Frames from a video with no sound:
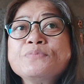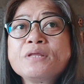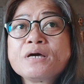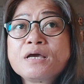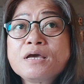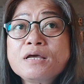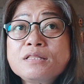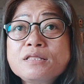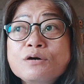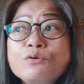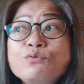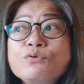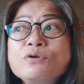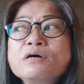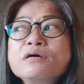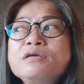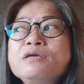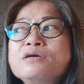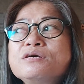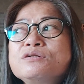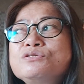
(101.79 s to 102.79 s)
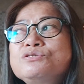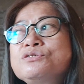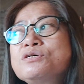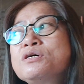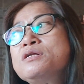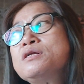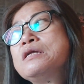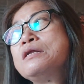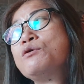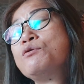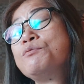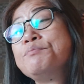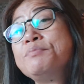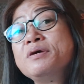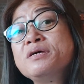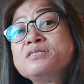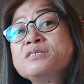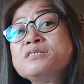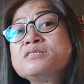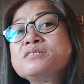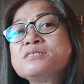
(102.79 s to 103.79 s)
Nakita ko lang yan siya dalawang
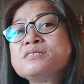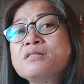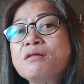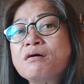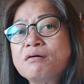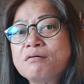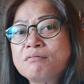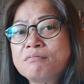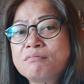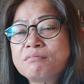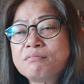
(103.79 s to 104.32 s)
bisis lang.